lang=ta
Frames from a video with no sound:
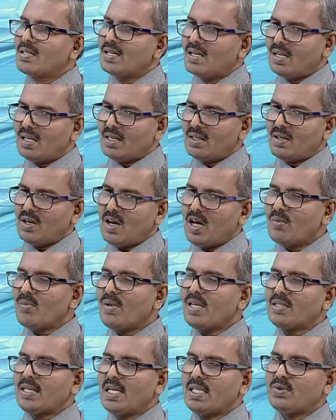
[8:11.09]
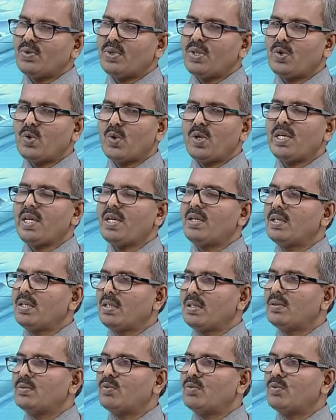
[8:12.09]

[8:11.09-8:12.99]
சிலருக்கு நார்மல் சைஸ் வந்து டுவெண்ட்டி டு